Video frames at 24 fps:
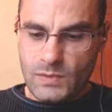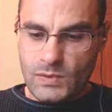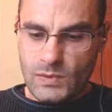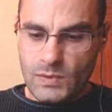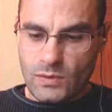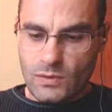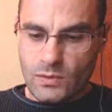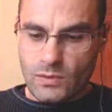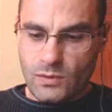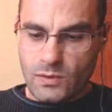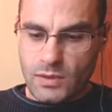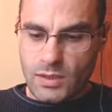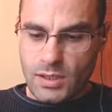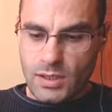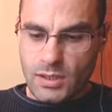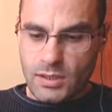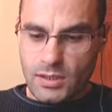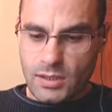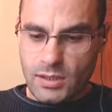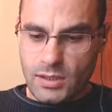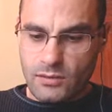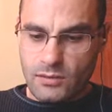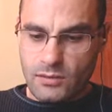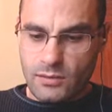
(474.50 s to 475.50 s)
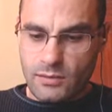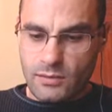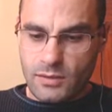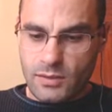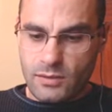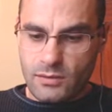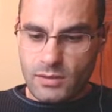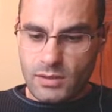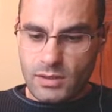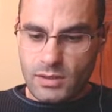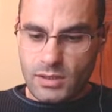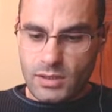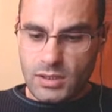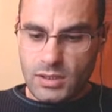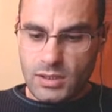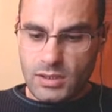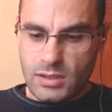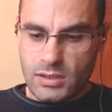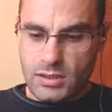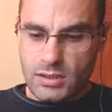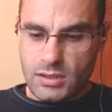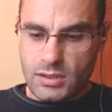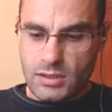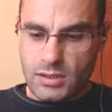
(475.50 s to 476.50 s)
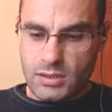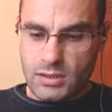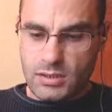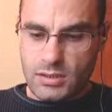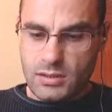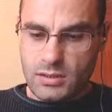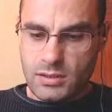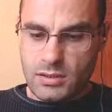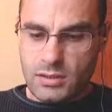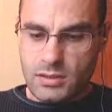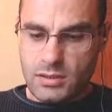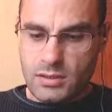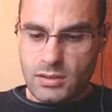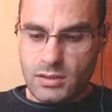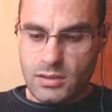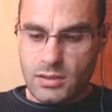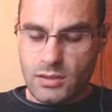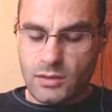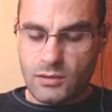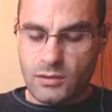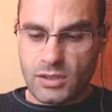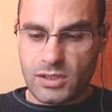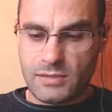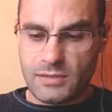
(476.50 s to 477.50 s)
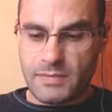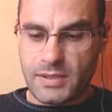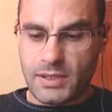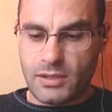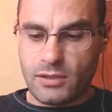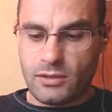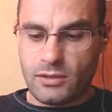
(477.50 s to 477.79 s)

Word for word: 49 duendes. Y un espíritu.